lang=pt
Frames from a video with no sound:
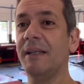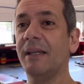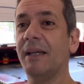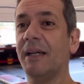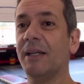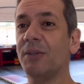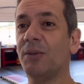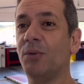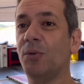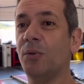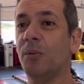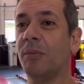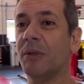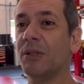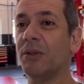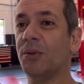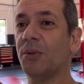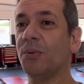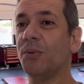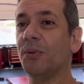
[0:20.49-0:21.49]
a turma
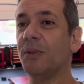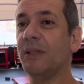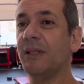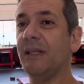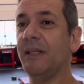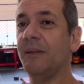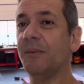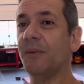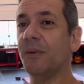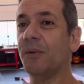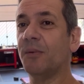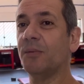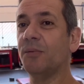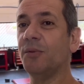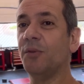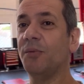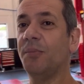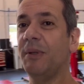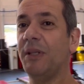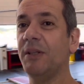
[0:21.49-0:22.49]
toda aí, alguns
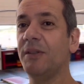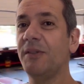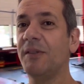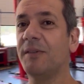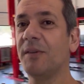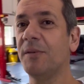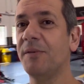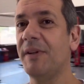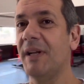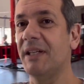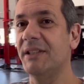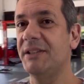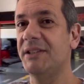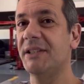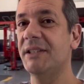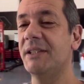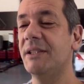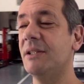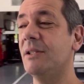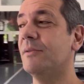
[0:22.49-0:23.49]
dos meninos estão
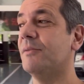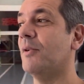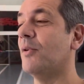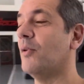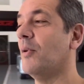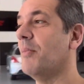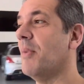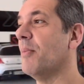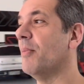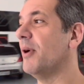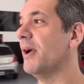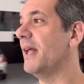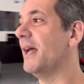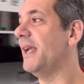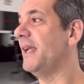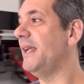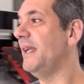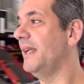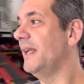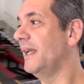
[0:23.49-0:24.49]
viajando, vão comemorar
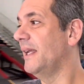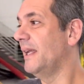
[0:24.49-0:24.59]
aí